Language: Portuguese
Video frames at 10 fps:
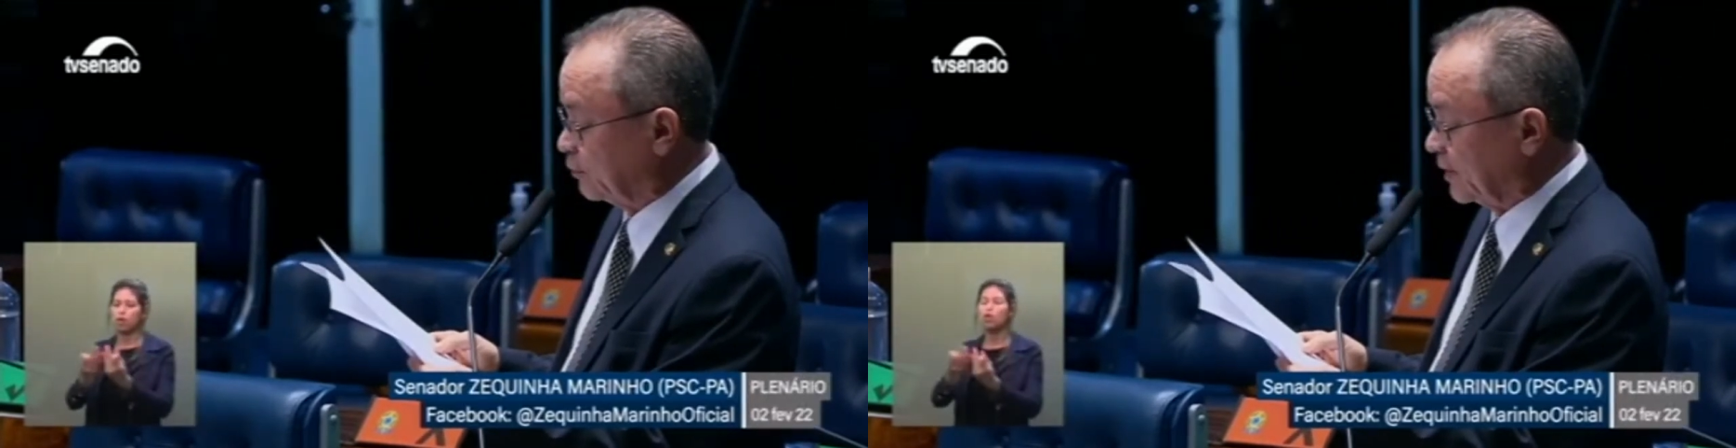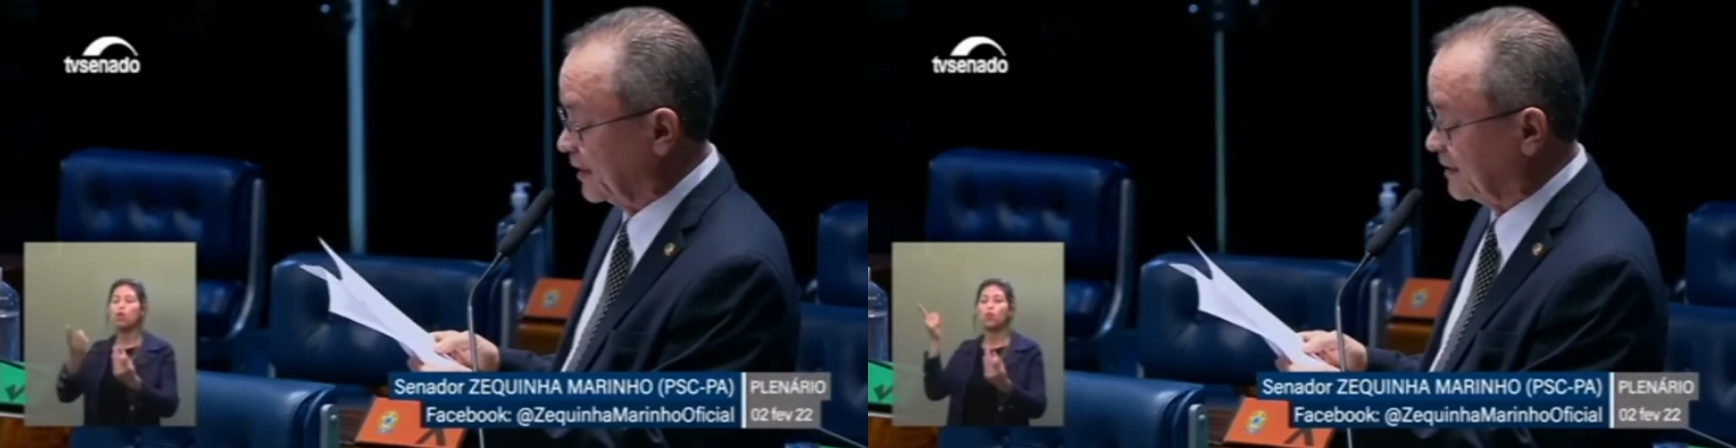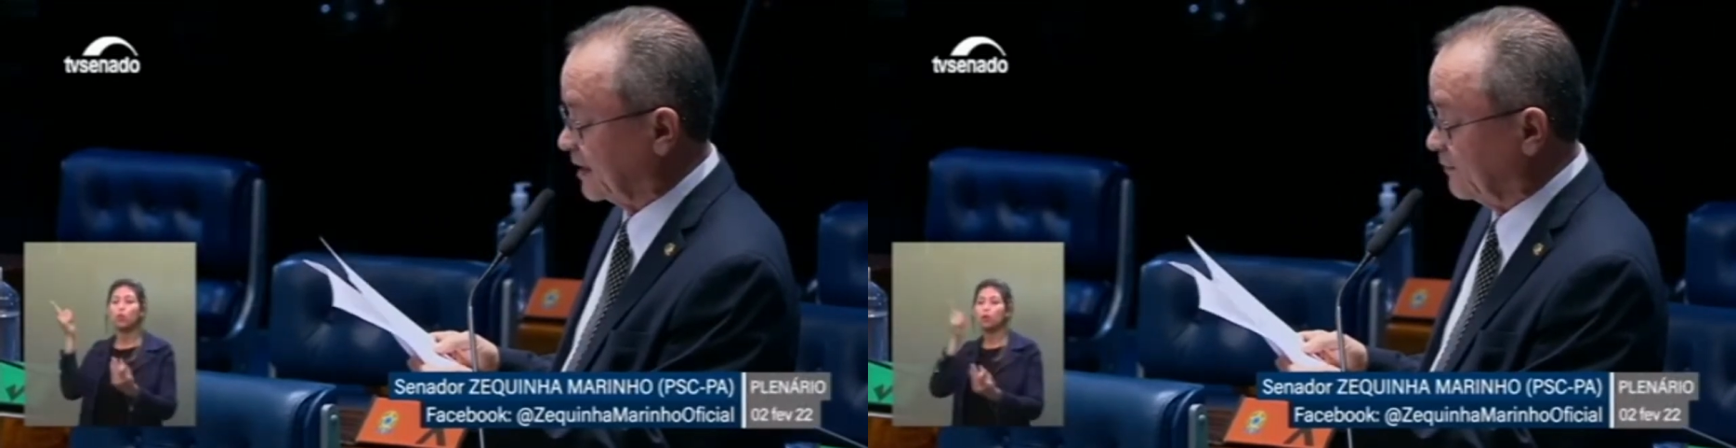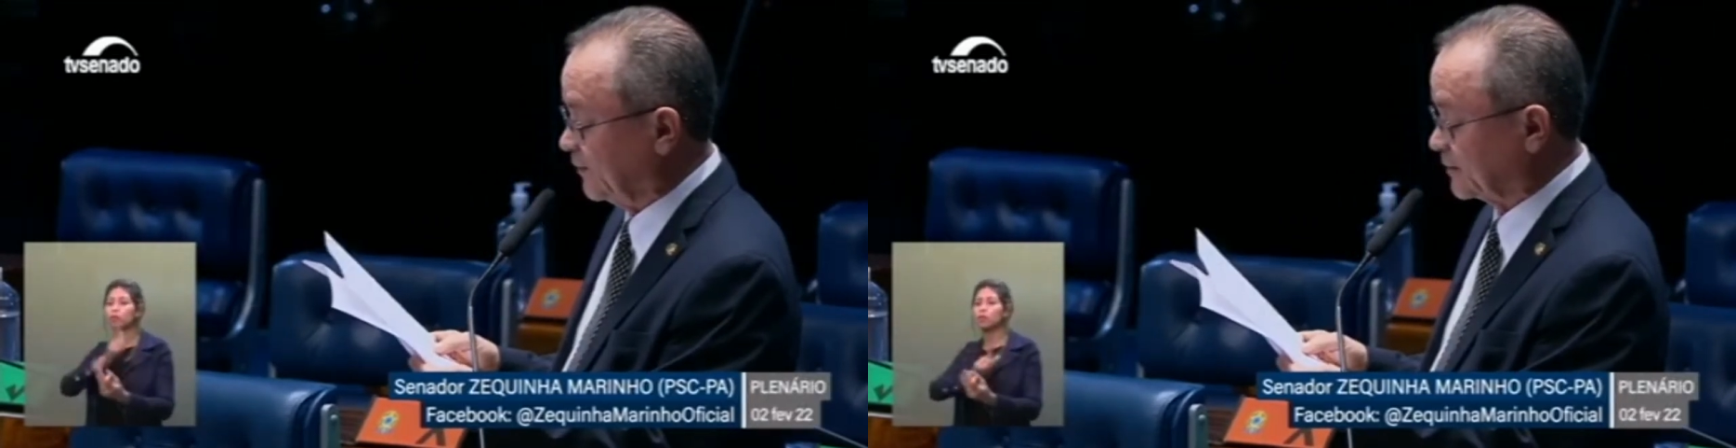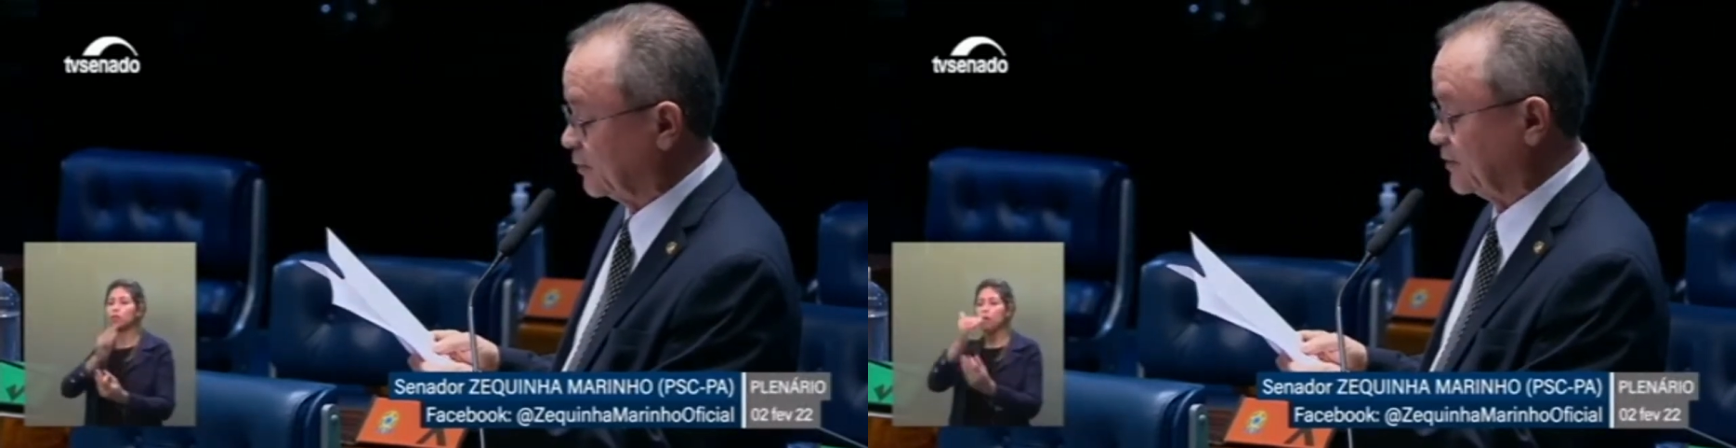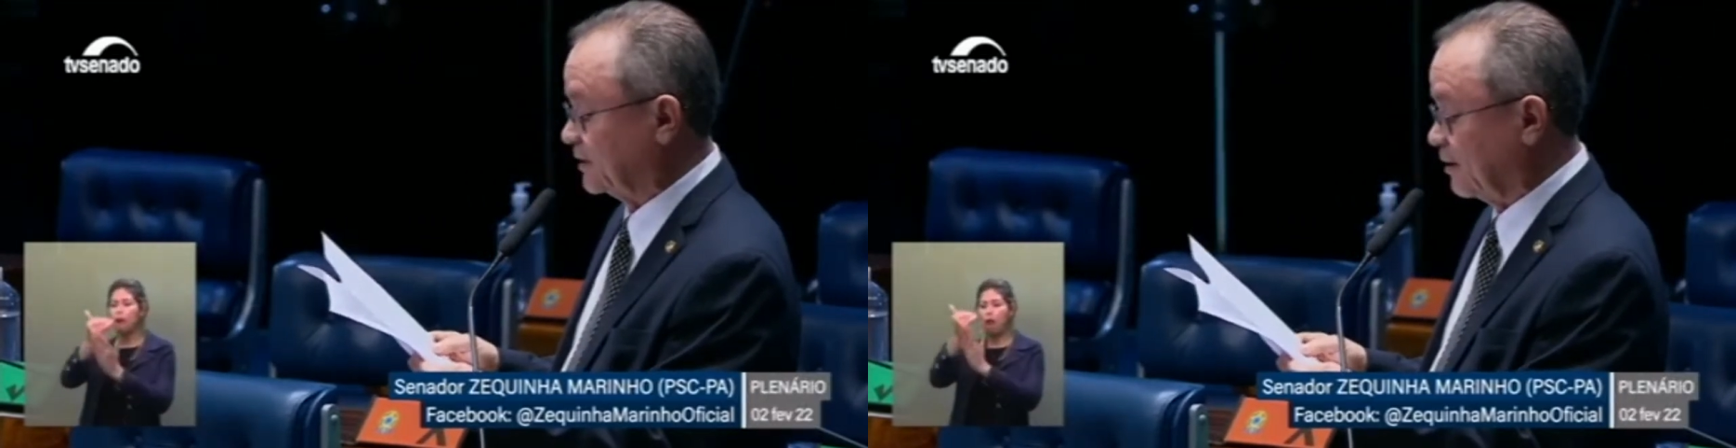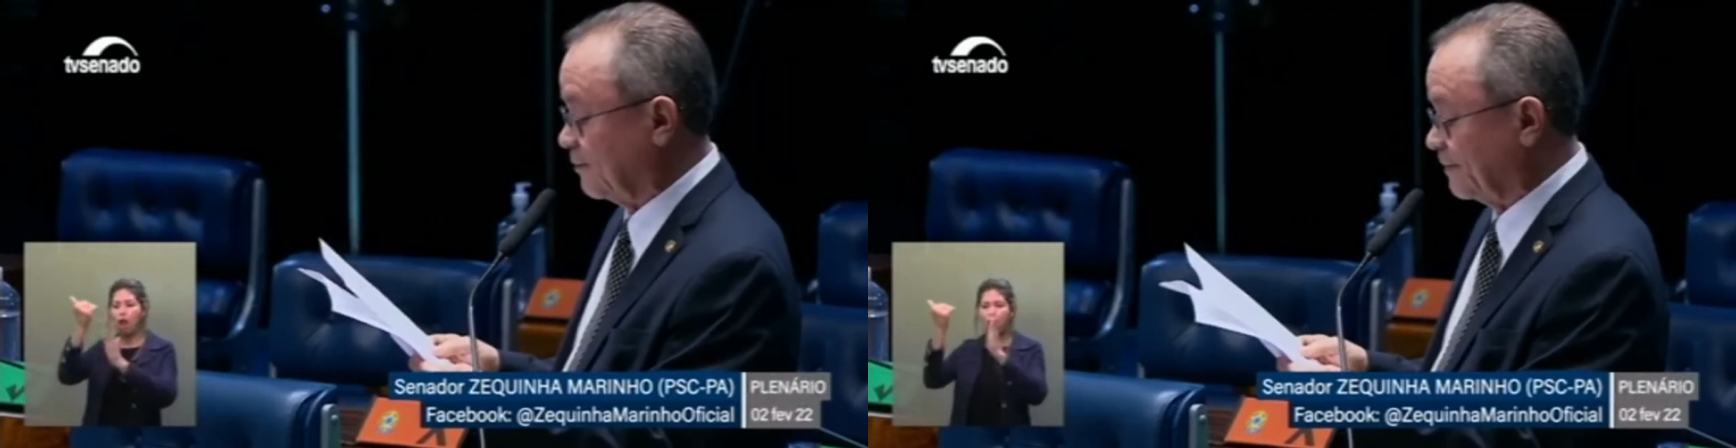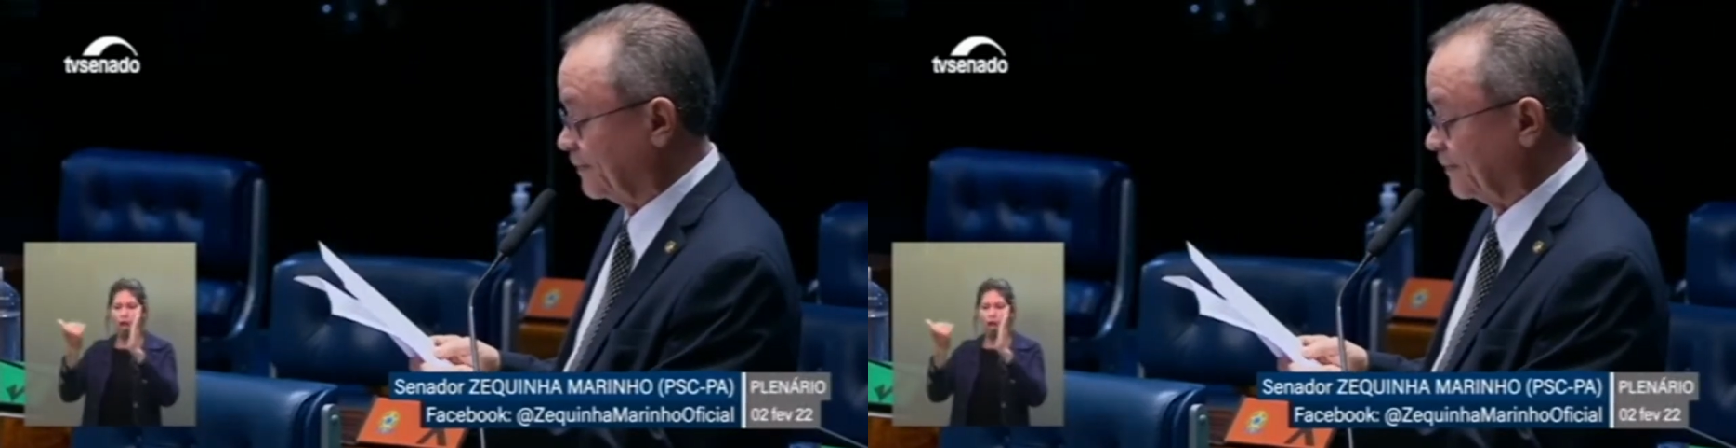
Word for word: pela tarifa social.